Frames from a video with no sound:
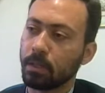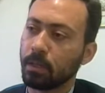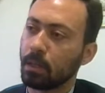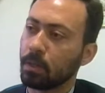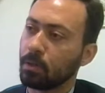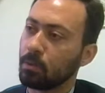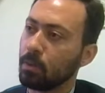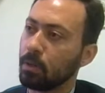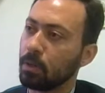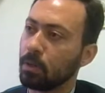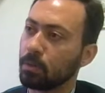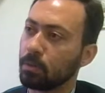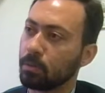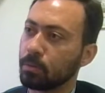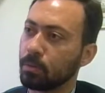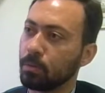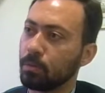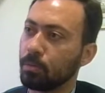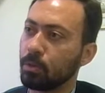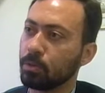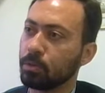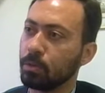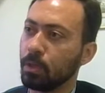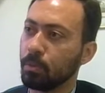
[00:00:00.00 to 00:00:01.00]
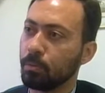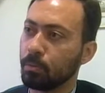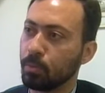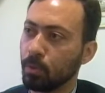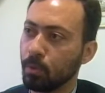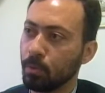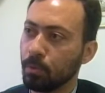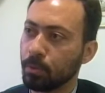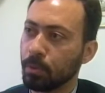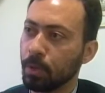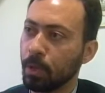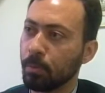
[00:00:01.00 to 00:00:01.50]
que agora que o poder
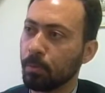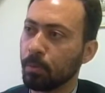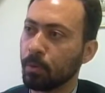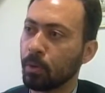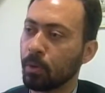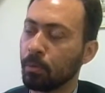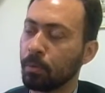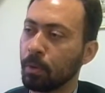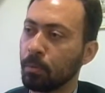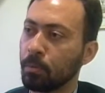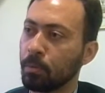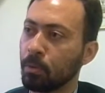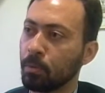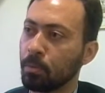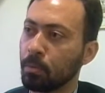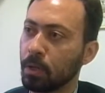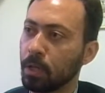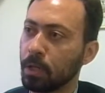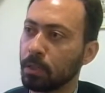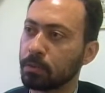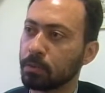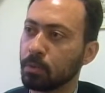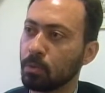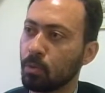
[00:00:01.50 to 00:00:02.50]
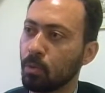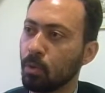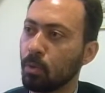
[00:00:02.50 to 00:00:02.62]
público e a própria população